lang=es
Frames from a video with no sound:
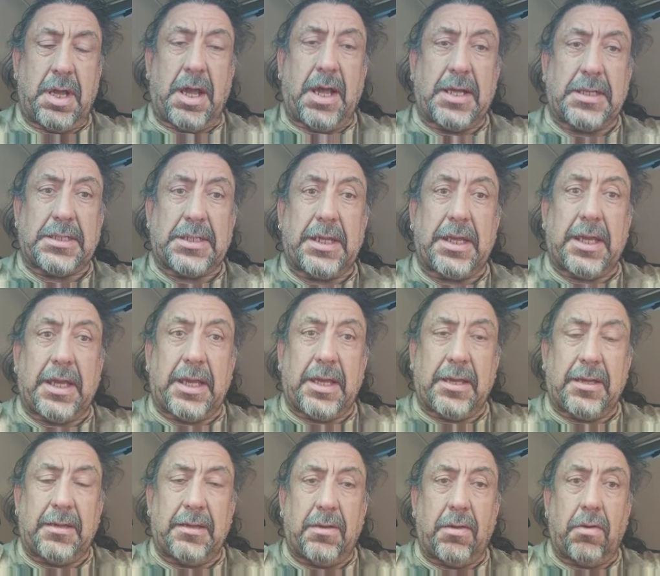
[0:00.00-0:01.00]
Así
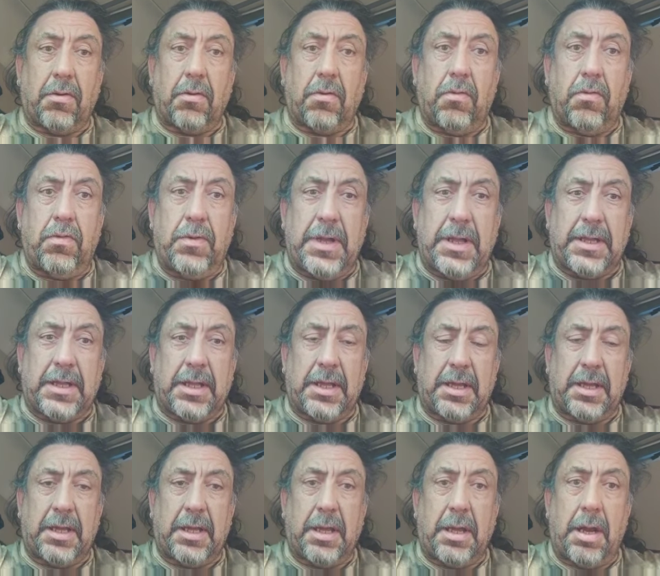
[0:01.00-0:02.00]
que
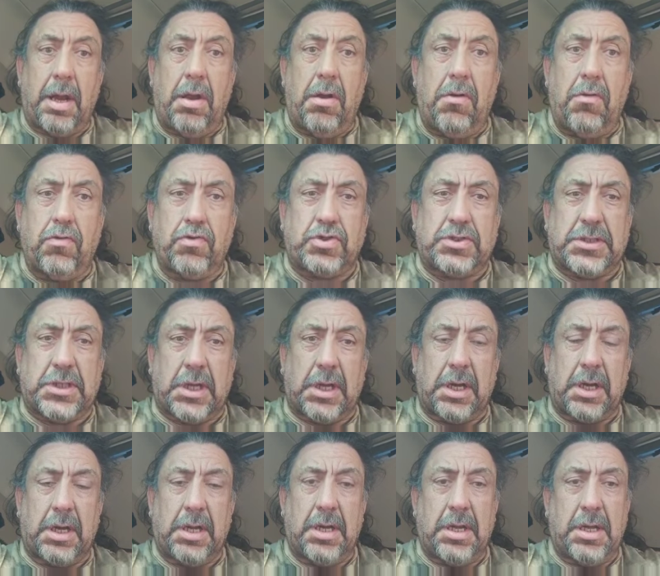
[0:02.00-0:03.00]
únete, lucha,
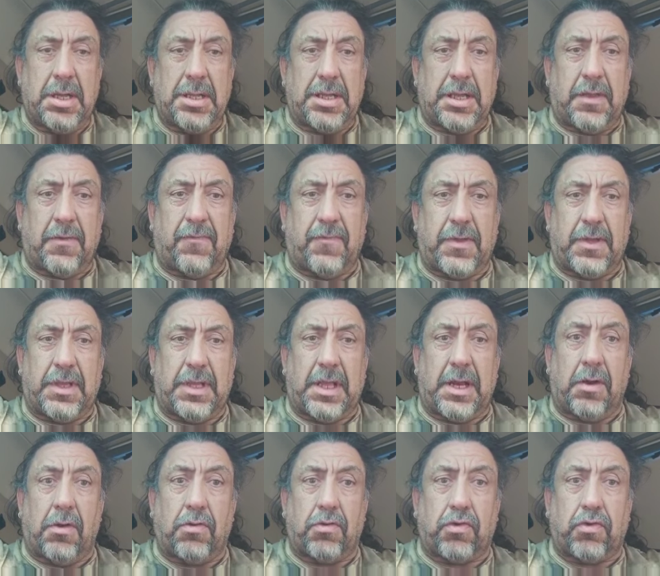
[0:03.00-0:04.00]

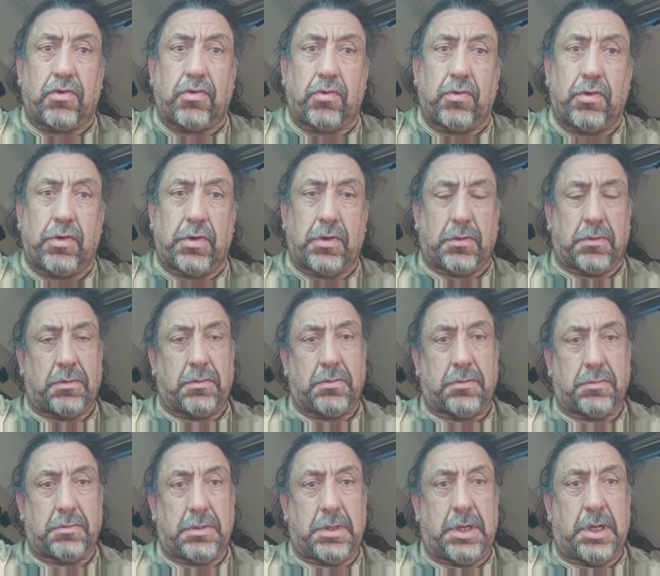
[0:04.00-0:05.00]
defiende lo tuyo
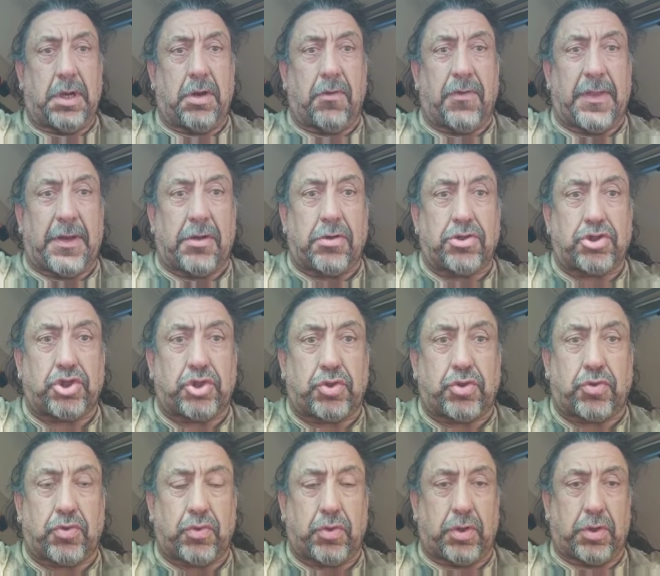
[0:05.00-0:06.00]
y lo de los
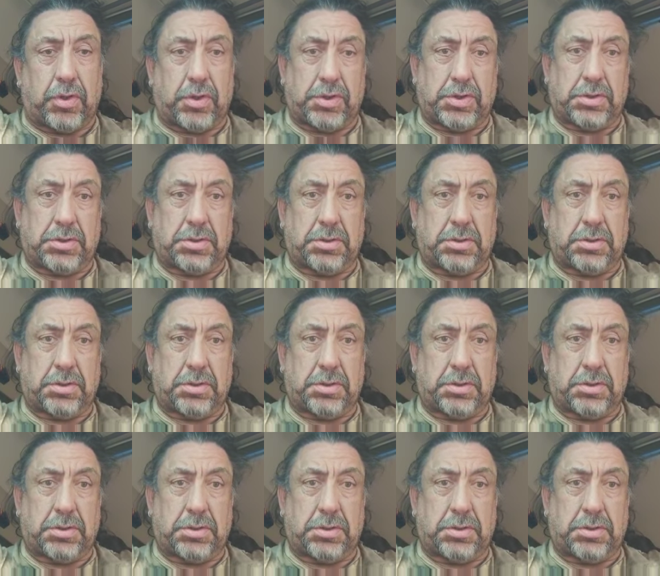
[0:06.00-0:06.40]
tuyos.